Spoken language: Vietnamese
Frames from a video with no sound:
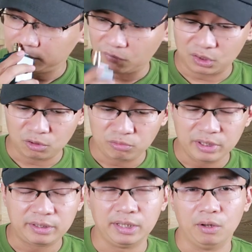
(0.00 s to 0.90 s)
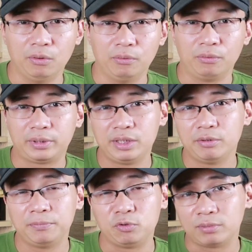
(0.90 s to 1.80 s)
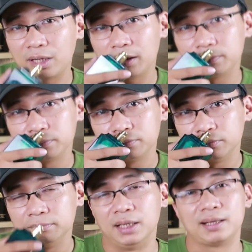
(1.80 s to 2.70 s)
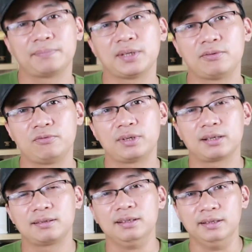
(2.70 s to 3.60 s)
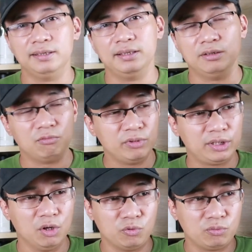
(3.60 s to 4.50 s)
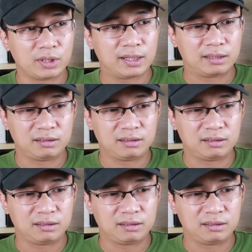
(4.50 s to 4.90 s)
Nó giống như kiểu khi mà chúng ta mở nắp ra chúng ta ngửi thì giống như kiểu chúng ta